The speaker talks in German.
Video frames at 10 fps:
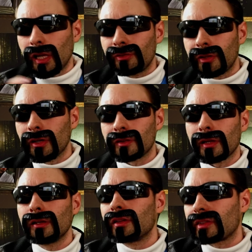helf dir.
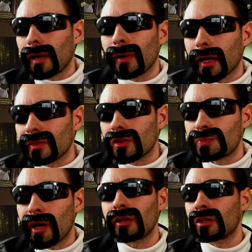Sei mal ganz
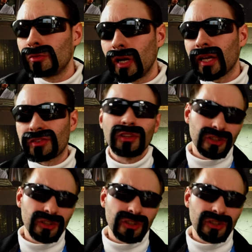entspannt, relax,